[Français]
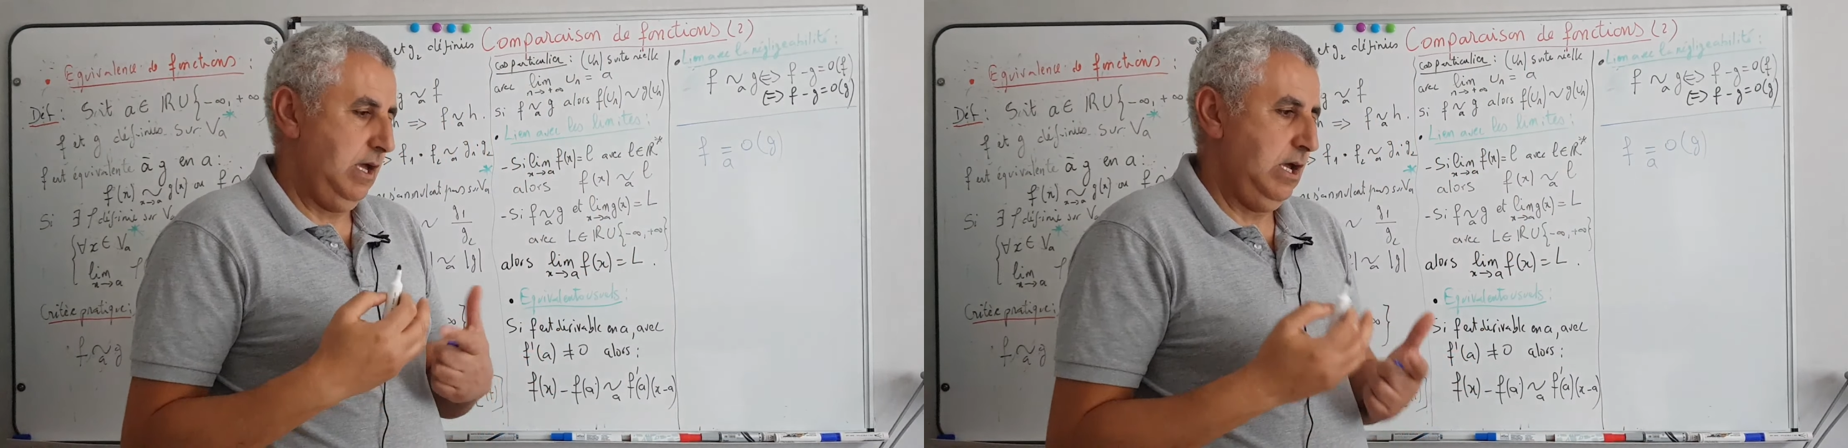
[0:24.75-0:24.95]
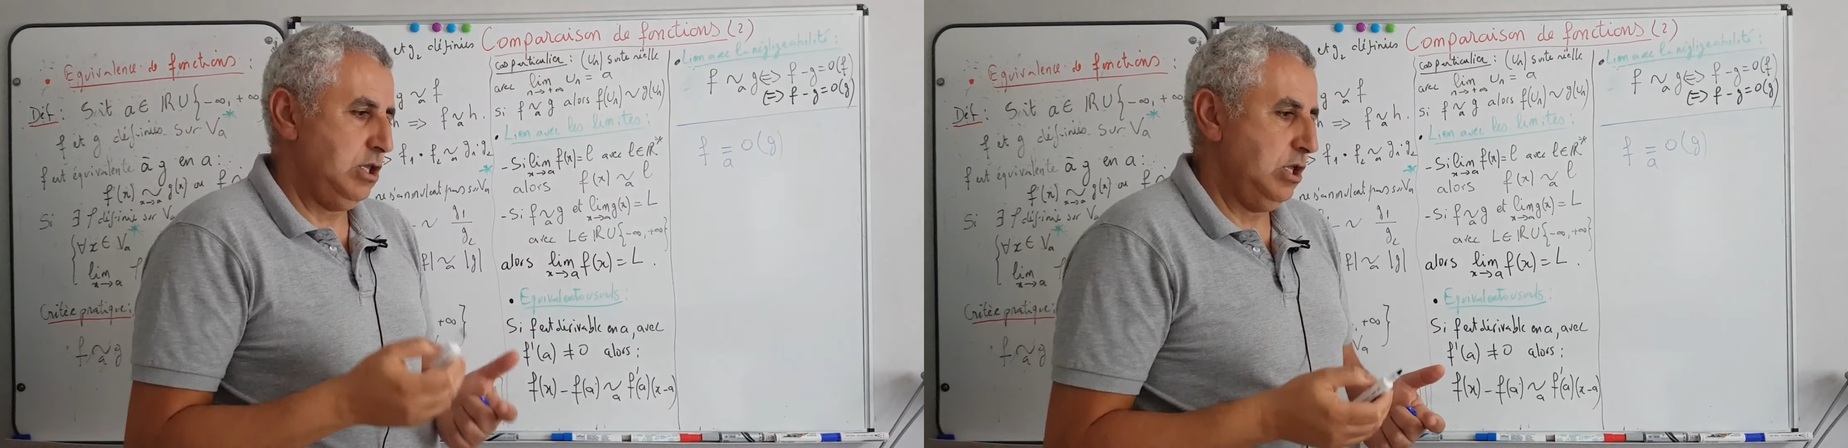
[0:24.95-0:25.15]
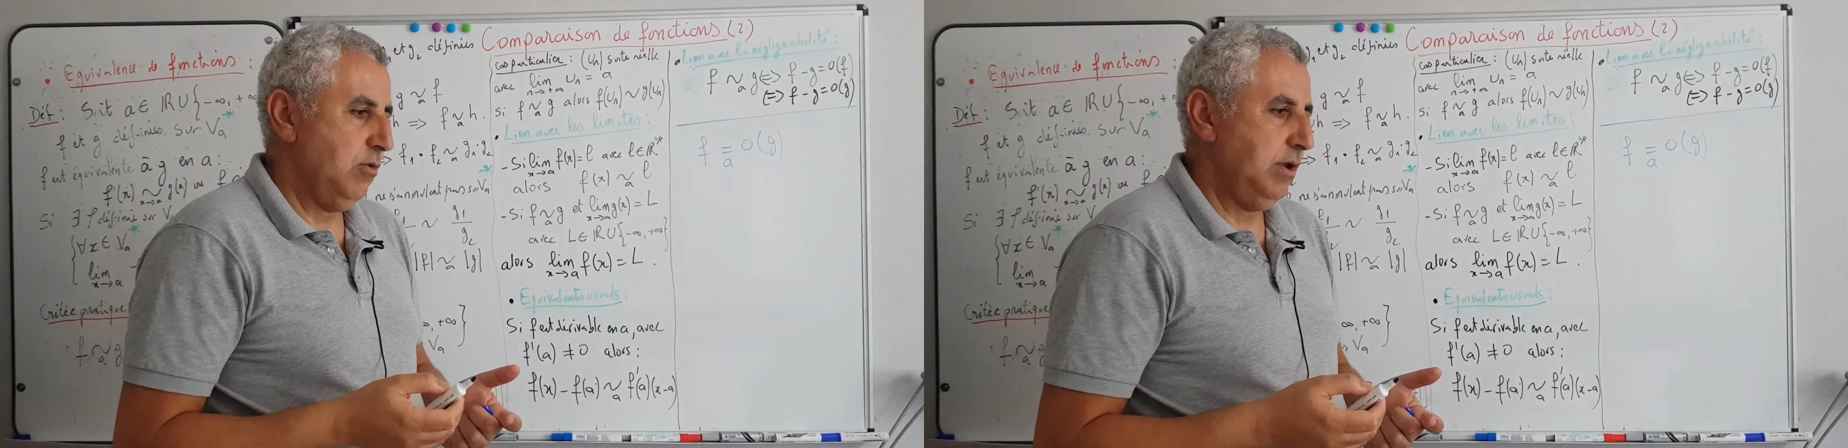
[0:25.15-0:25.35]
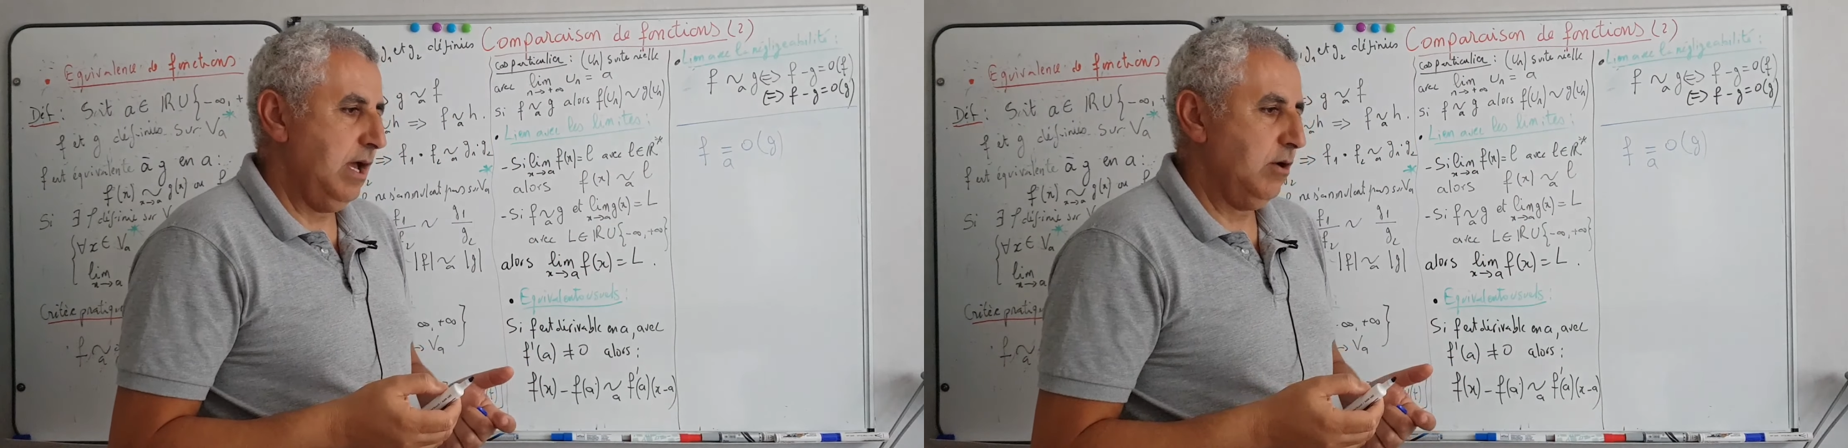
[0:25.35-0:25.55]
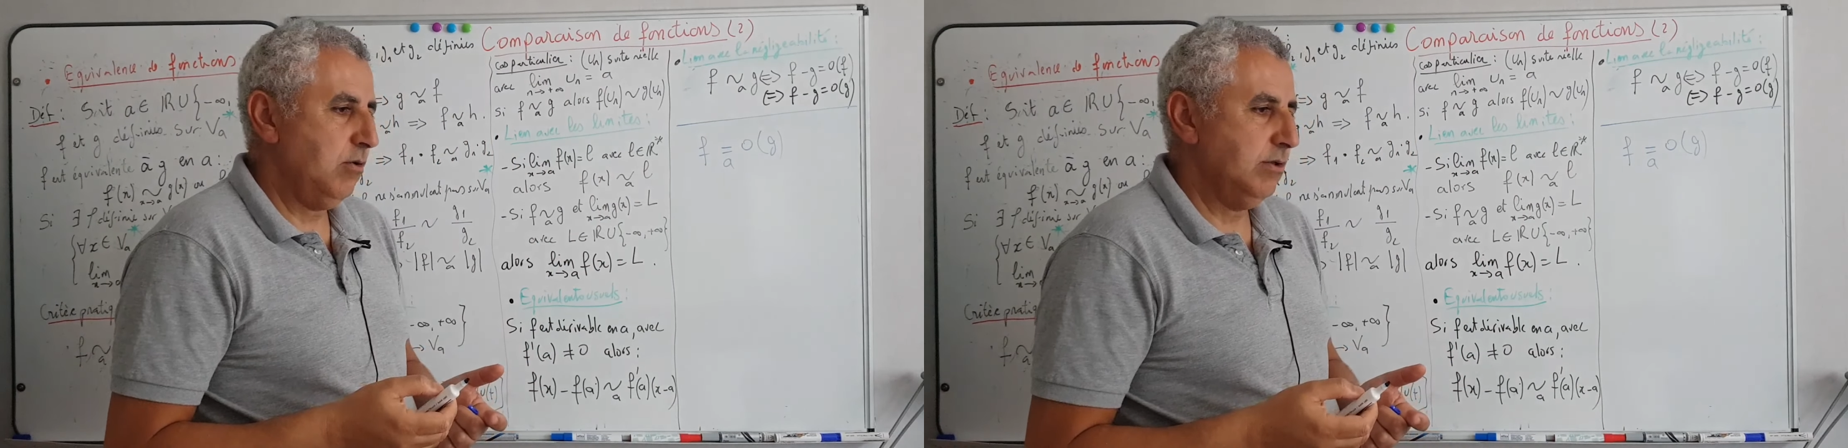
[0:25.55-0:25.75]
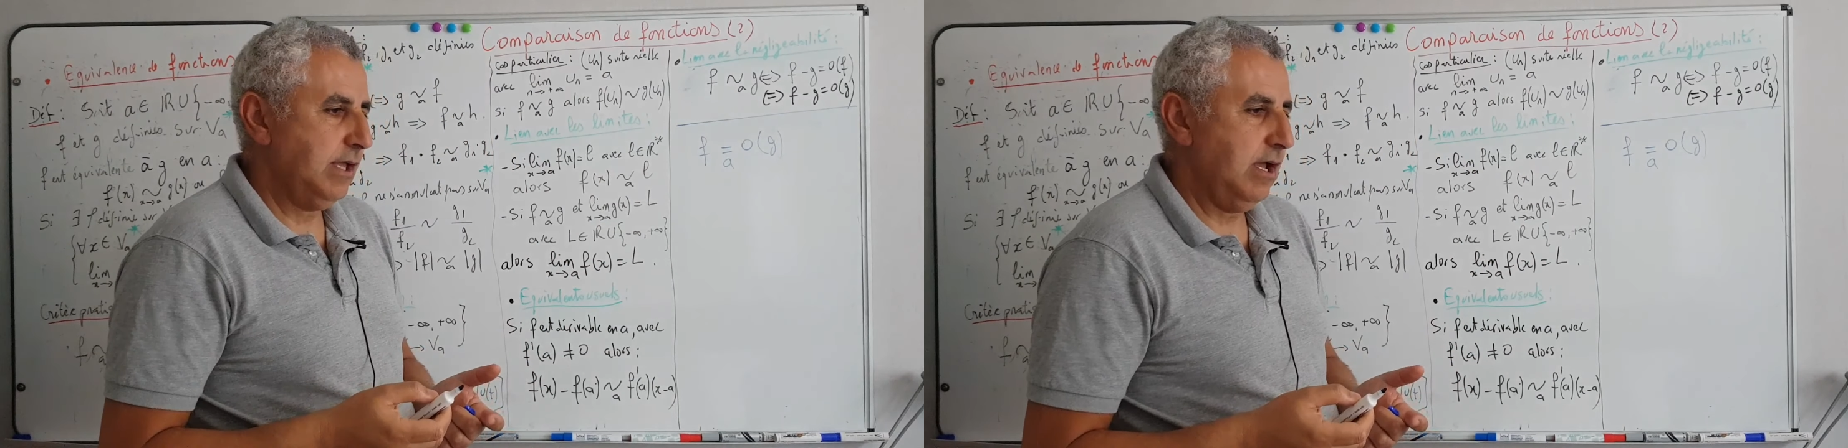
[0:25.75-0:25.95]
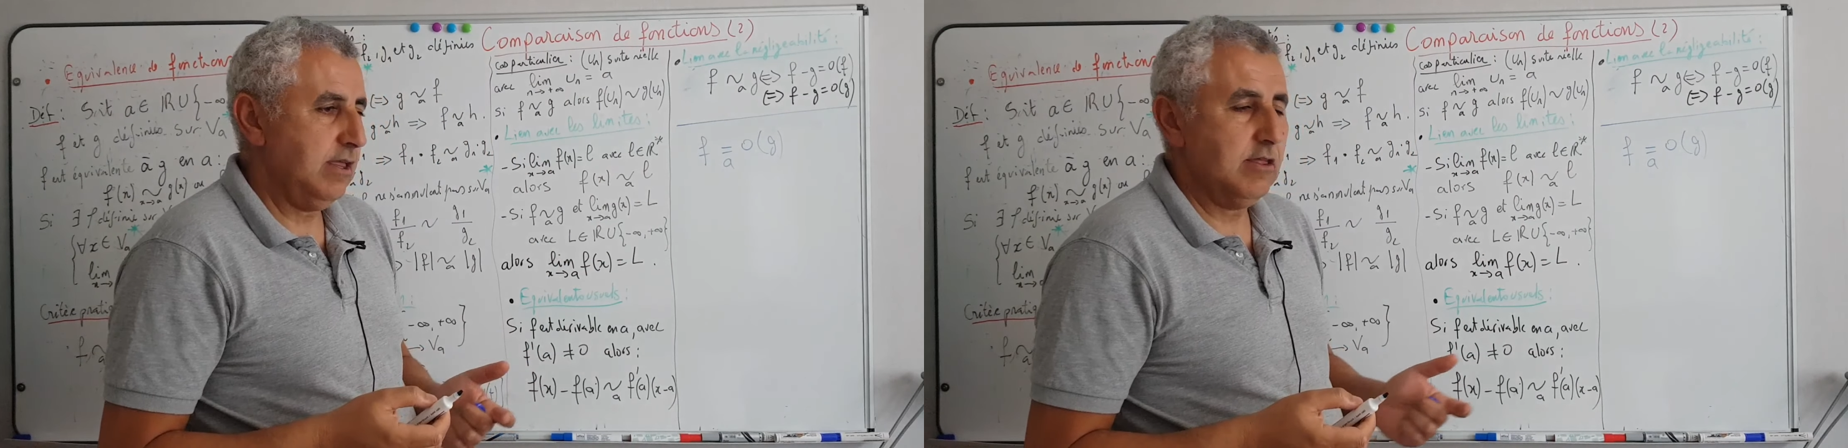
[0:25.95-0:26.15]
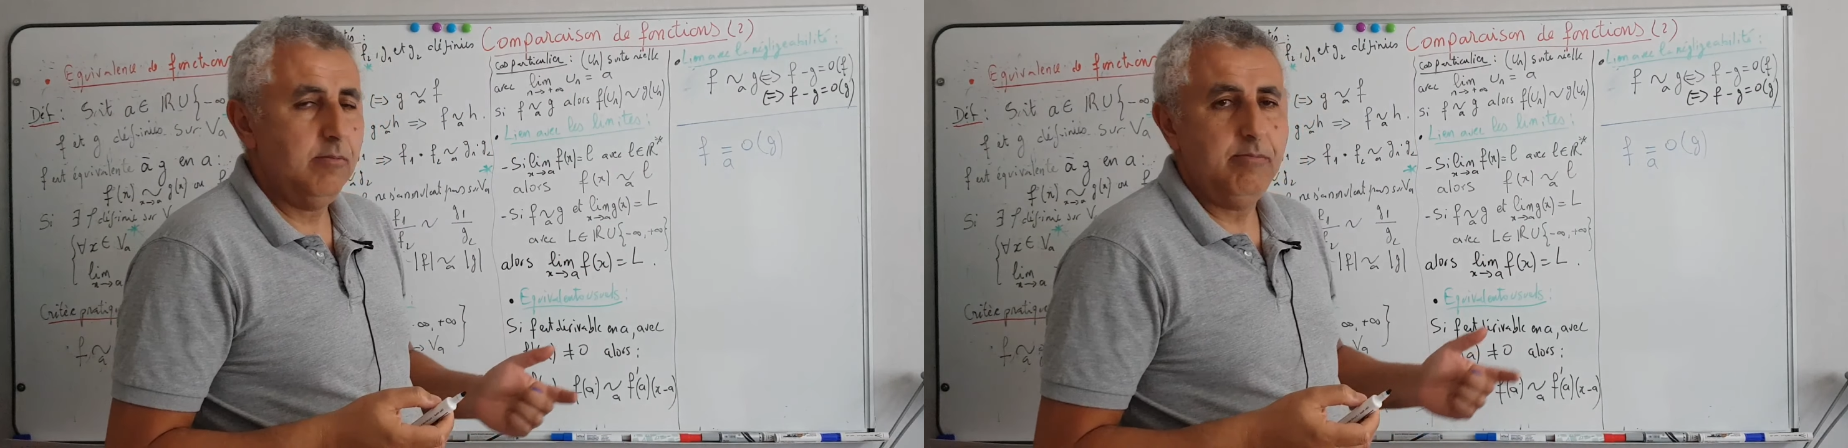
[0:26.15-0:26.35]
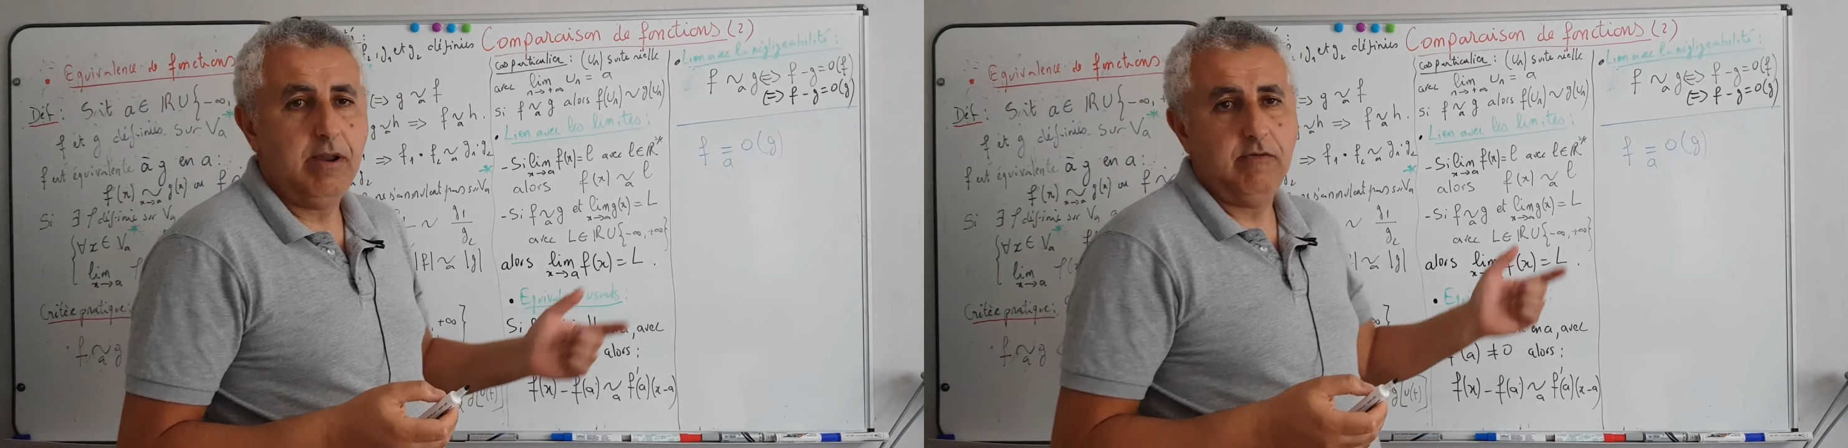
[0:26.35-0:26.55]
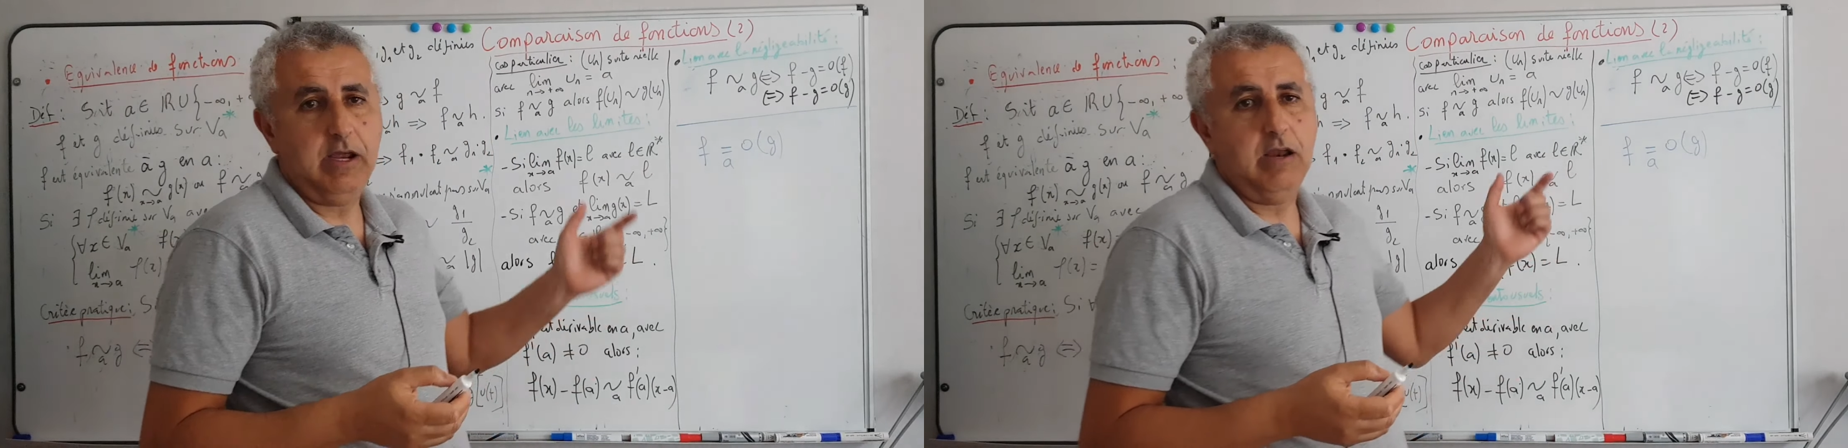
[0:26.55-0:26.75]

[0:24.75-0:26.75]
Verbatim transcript: Et j'ai donné un contre-exemple avec